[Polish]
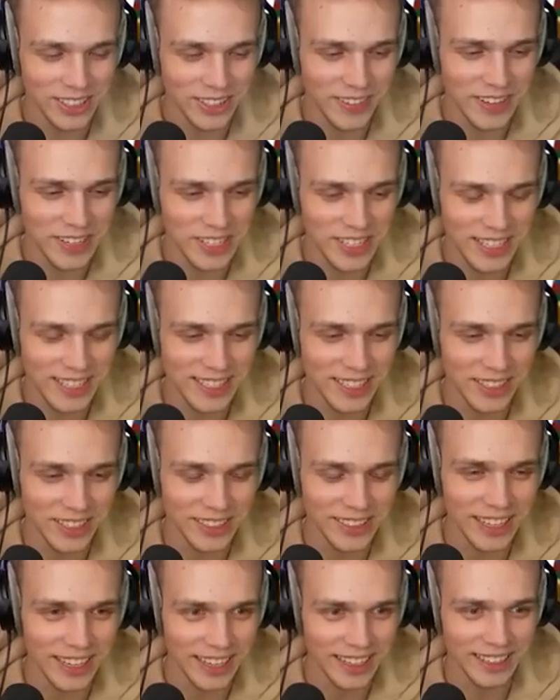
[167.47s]
to właśnie to jest
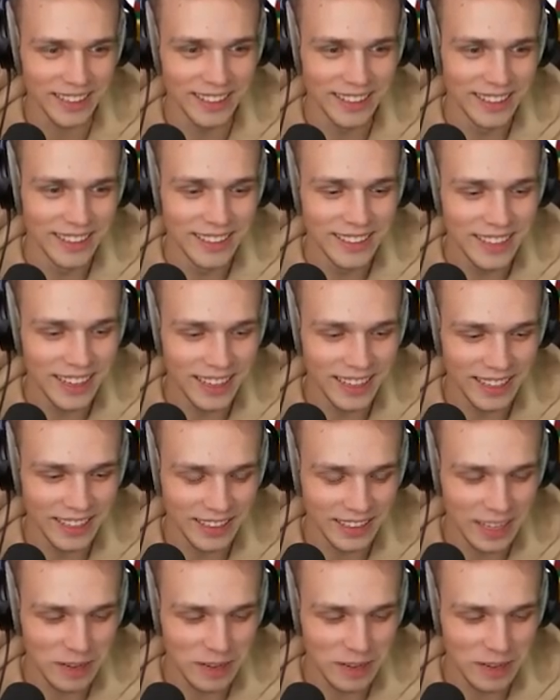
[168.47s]
to, tak. Tak, i